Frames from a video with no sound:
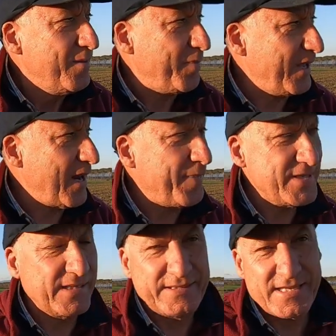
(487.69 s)
per la
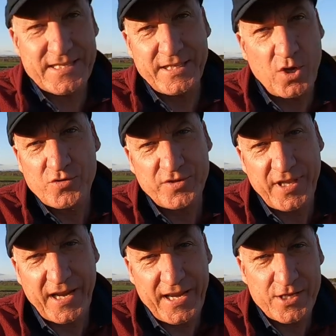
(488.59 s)
pesantezza dei nostri
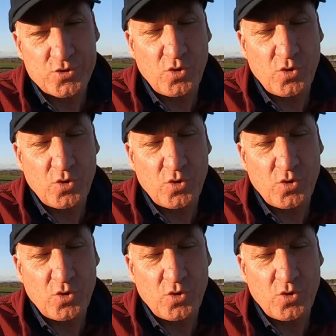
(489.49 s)
terreni.